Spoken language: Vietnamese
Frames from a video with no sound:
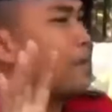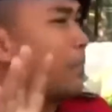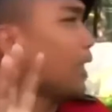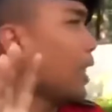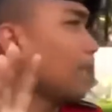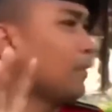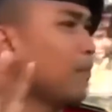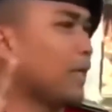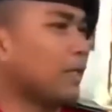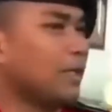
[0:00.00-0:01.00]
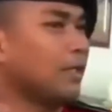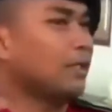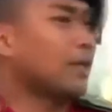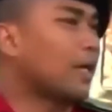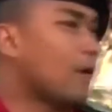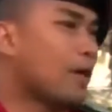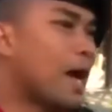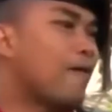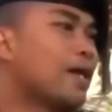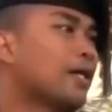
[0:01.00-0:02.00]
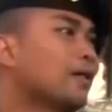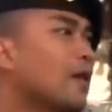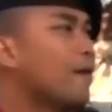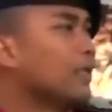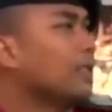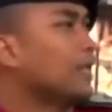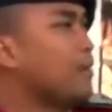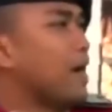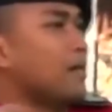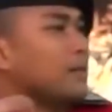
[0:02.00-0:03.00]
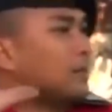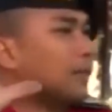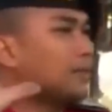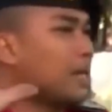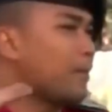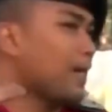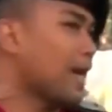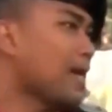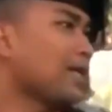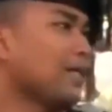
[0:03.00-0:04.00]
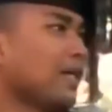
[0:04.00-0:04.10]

trong việc tự chế bơm và hướng dẫn cách chế tạo bơm trên mạng xã hội Instagram.